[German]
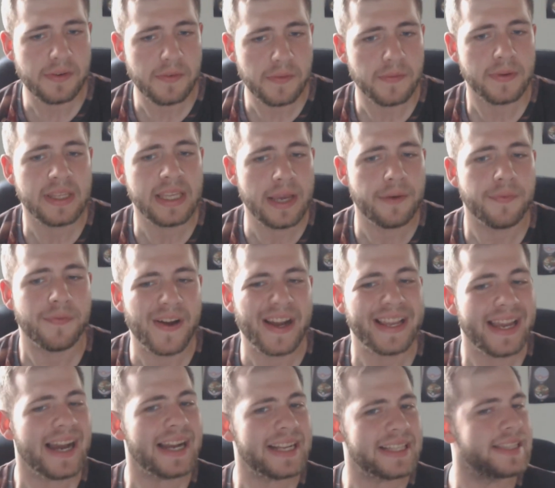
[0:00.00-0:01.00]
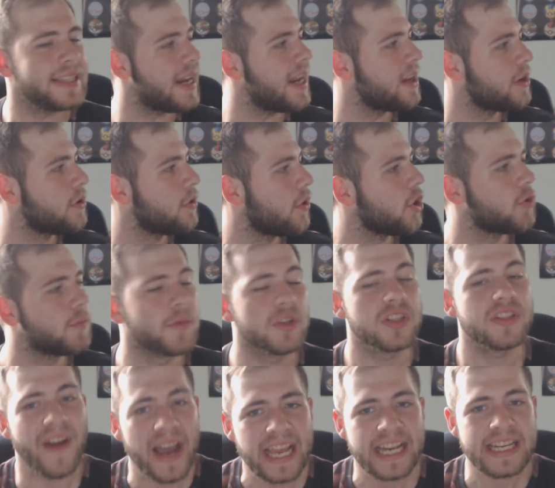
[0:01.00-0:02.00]
ihr verkackt den
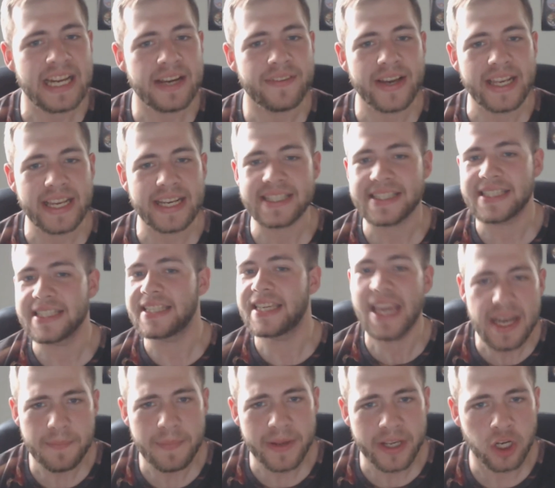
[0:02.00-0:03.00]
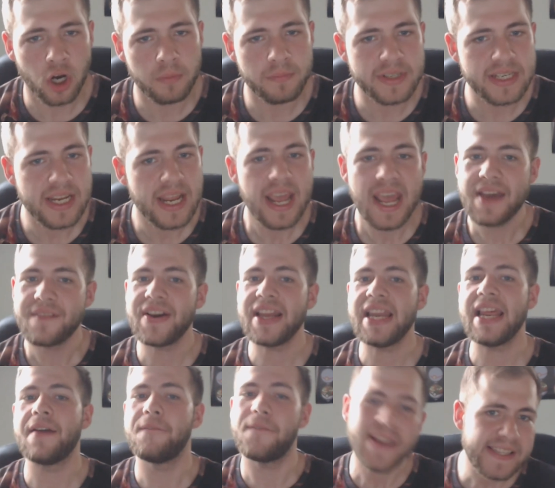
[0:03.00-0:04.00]
Algorithmus weiter, weil ihr das nicht hinbekommt. Weil
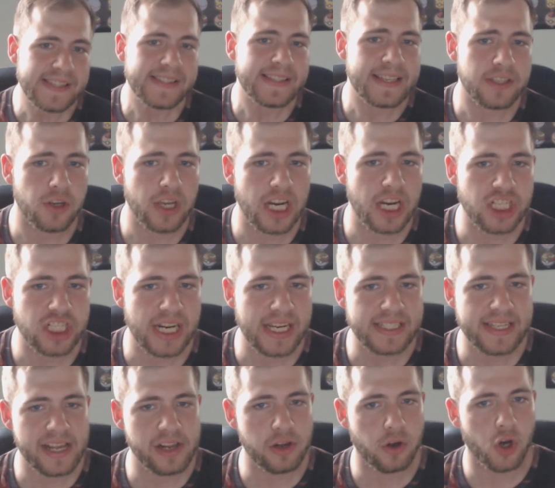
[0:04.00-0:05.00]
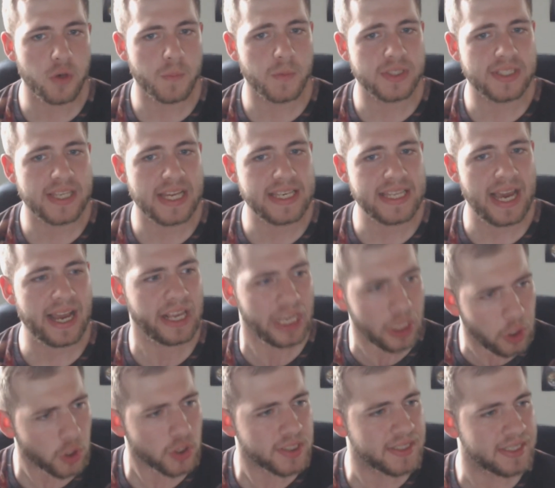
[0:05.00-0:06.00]
ihr wisst, dass euer scheiß Algorithmus seit Jahren
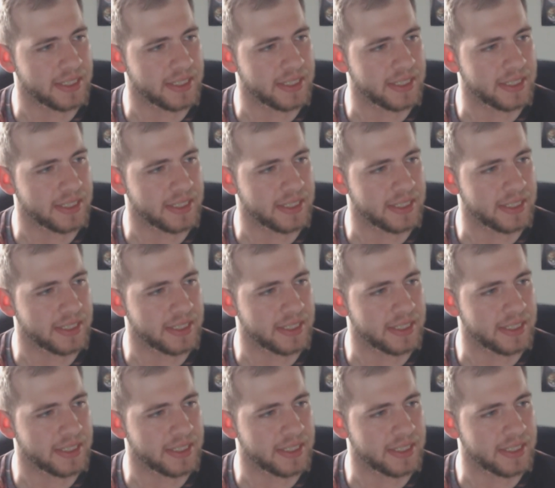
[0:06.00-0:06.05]
Grütze